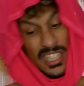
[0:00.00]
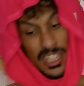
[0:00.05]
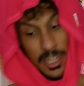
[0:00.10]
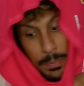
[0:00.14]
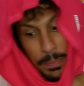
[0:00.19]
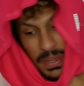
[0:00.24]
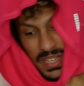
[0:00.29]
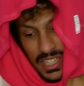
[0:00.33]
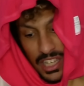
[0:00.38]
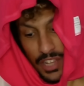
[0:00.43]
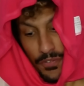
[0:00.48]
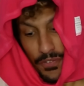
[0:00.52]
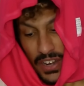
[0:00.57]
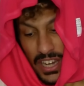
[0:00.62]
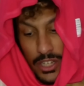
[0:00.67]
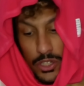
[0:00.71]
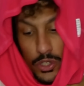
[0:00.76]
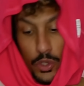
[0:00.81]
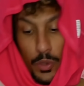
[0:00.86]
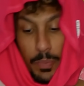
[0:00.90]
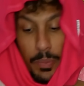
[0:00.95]
c'était parce qu'il
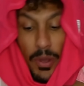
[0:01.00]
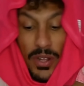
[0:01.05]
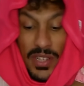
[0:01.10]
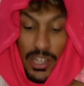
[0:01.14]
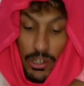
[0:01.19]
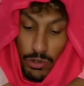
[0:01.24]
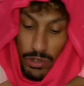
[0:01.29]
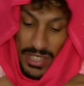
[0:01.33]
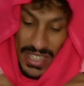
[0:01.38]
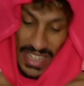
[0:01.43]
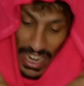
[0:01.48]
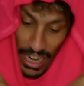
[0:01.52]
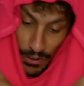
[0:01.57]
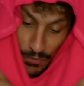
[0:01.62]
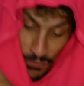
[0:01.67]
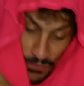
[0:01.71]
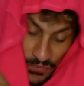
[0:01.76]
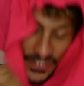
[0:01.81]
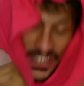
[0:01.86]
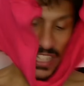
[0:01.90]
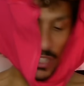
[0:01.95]
fallait te supporter jusqu'à la
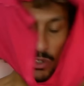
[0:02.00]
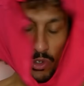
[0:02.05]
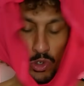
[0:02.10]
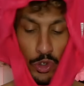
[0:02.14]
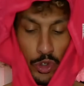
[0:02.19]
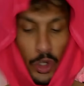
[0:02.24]
fin du